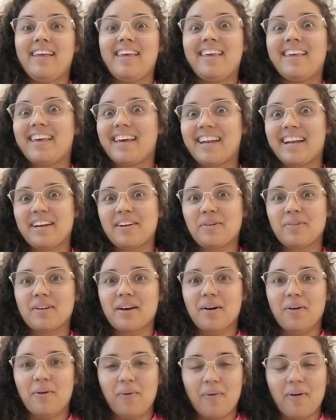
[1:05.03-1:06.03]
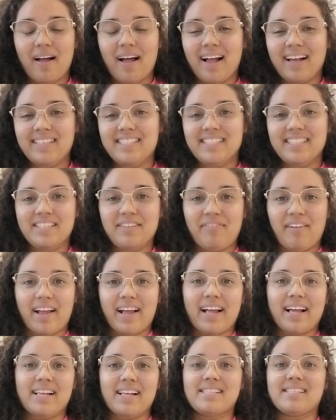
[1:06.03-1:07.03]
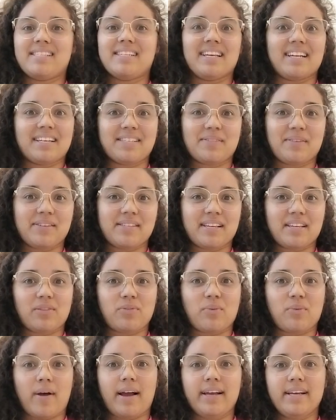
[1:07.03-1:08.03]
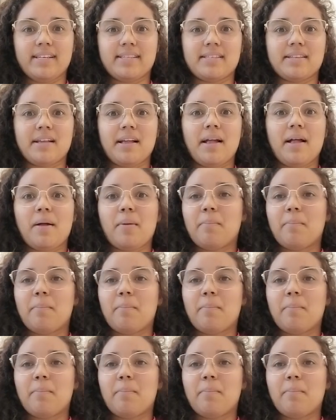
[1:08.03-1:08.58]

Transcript: e querendo ou não, a gente vê que as gerações atuais